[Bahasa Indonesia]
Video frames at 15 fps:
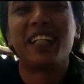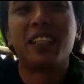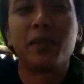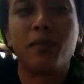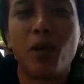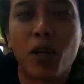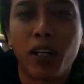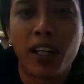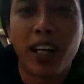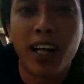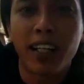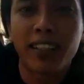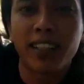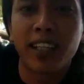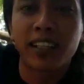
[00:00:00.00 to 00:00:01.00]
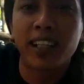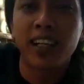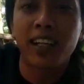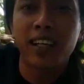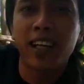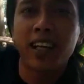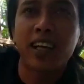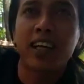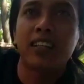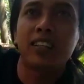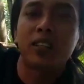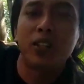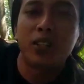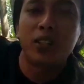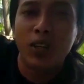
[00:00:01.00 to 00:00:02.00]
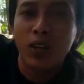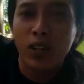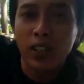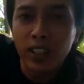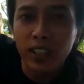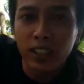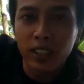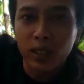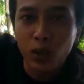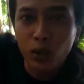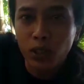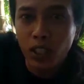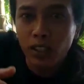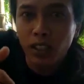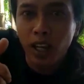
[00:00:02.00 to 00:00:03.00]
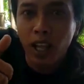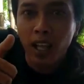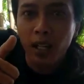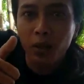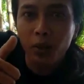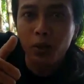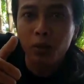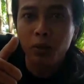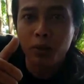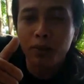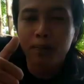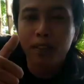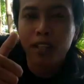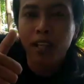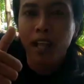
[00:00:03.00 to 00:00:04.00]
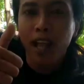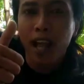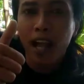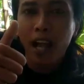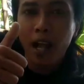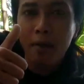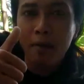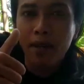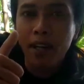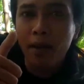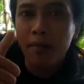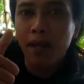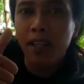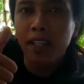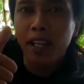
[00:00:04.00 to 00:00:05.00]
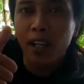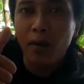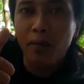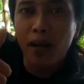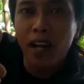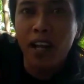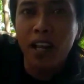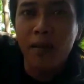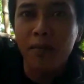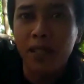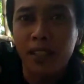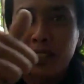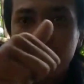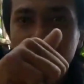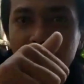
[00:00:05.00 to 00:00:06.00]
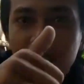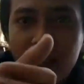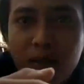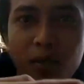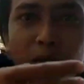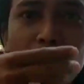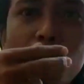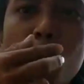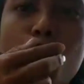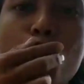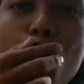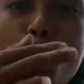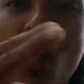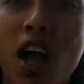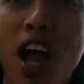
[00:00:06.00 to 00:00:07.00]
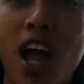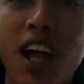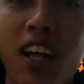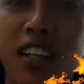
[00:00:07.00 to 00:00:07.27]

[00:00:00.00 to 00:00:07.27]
dan semoga channel Kang Ajo Noris sukses selalu Amin amin ya rabbal alamin. Nah.